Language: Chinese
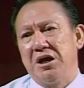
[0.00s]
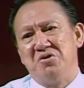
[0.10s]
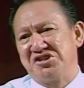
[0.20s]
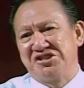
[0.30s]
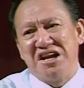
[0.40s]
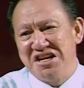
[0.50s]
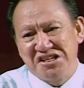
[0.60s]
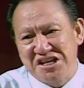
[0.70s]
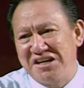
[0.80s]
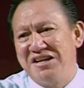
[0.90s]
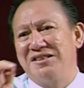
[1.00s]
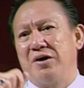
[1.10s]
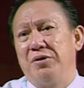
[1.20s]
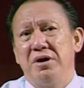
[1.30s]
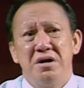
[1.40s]
因为圣灵这样引
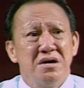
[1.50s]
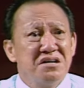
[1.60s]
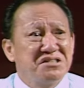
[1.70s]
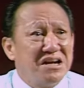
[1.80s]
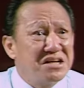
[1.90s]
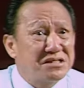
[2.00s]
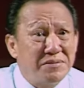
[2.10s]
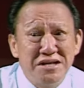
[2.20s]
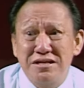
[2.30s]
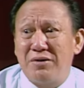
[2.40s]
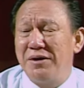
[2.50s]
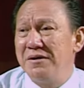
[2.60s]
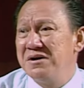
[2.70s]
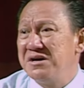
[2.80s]
导的。圣灵怎么引导呢？